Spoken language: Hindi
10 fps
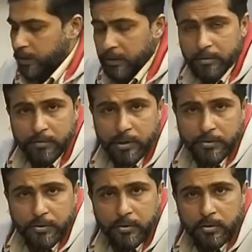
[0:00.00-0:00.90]
ये
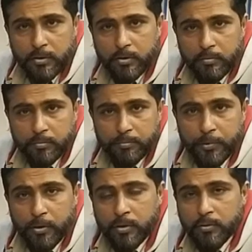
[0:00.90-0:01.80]
वीवर्स
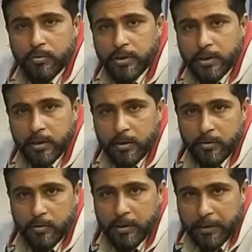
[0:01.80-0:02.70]
प्योर ओरिजिनल
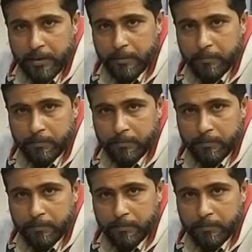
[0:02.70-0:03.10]
कंट्रोलर है